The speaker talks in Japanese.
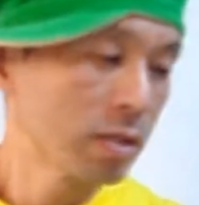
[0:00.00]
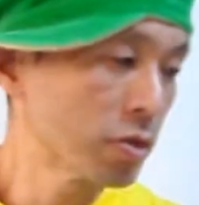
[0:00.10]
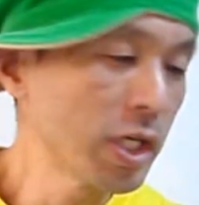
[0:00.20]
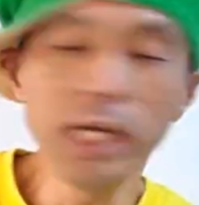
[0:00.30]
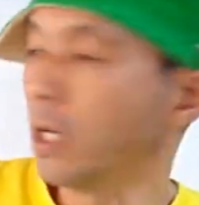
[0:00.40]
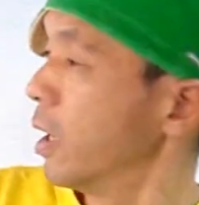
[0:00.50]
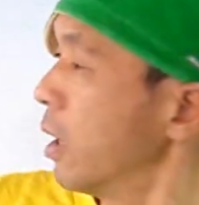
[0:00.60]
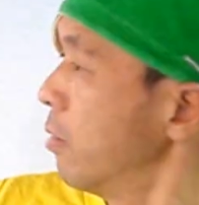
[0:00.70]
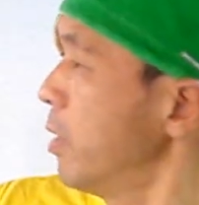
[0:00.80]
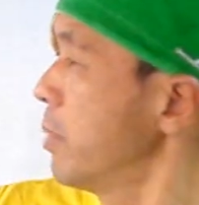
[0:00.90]
次
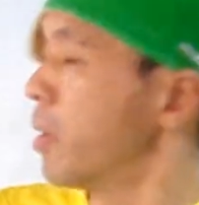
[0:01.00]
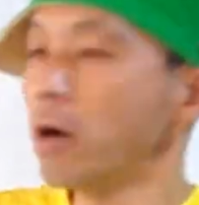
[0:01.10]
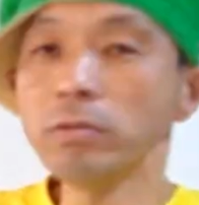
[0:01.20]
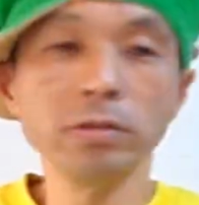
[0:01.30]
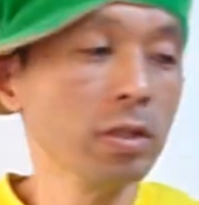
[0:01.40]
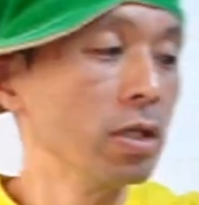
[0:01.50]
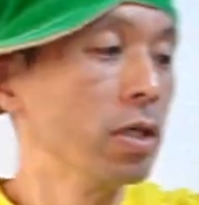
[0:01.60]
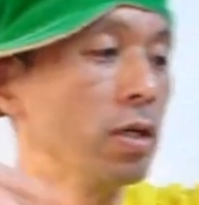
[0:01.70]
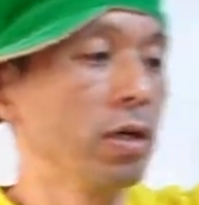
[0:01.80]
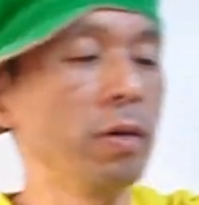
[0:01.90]
リボン
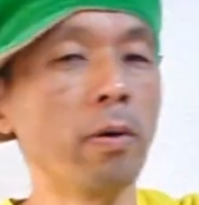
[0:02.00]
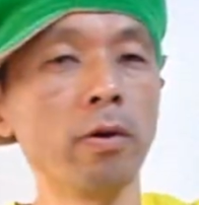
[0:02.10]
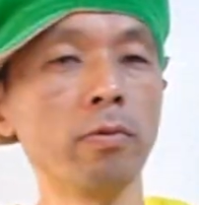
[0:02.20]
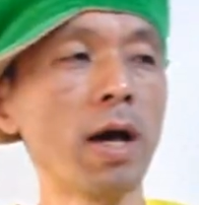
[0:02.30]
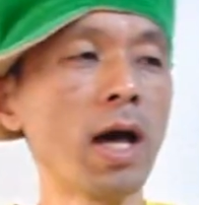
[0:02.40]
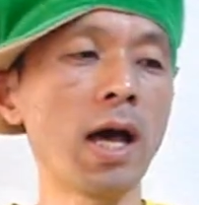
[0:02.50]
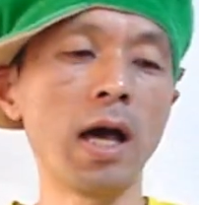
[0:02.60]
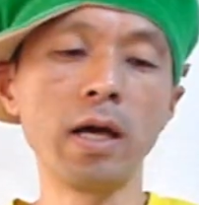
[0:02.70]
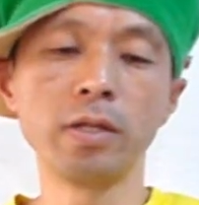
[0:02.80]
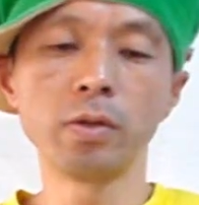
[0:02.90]
リボン
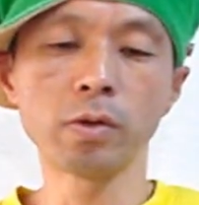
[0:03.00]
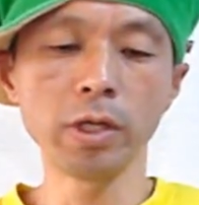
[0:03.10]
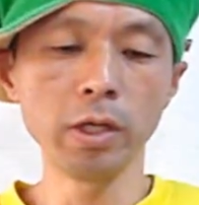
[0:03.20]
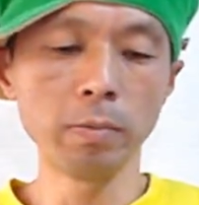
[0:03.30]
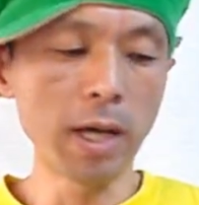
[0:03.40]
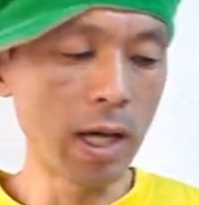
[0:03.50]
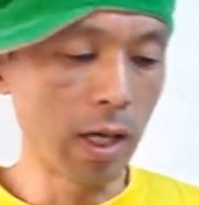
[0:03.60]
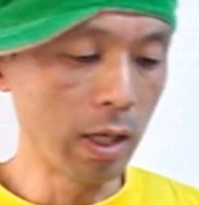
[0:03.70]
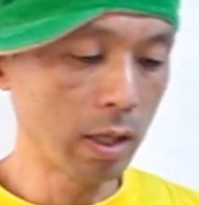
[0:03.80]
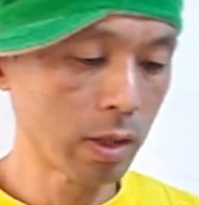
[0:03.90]
は残りをま
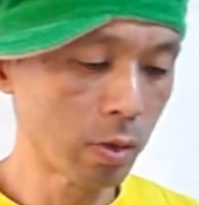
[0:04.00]
あ